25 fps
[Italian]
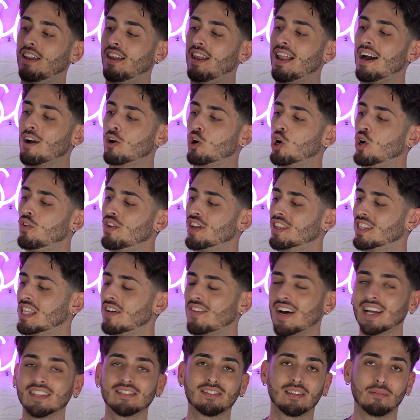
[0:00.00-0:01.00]
la cover
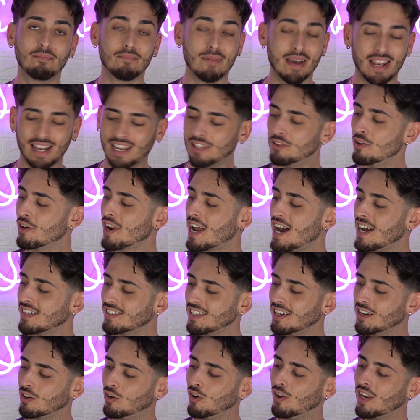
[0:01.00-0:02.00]
davanti bella
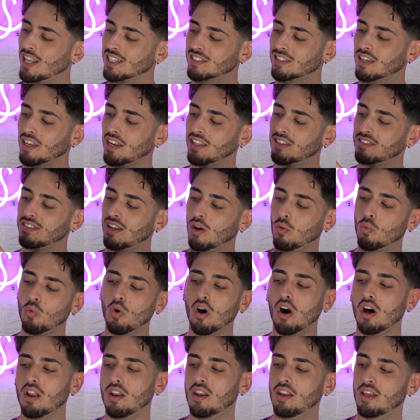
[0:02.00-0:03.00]
dorata con la scritta
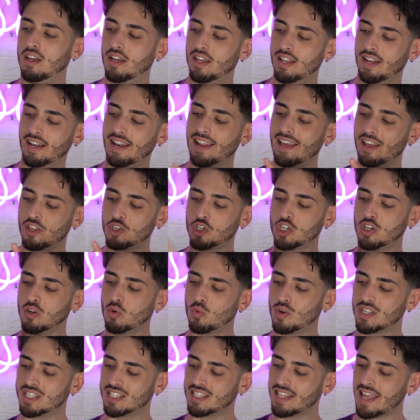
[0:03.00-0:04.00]
Wall, le
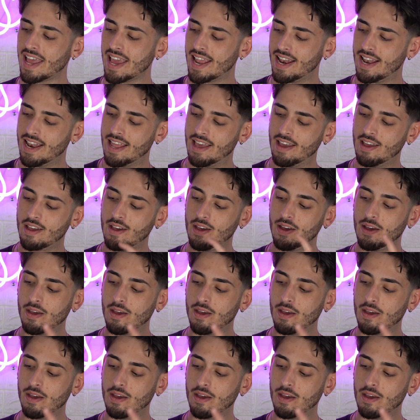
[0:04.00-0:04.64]
5 stelle,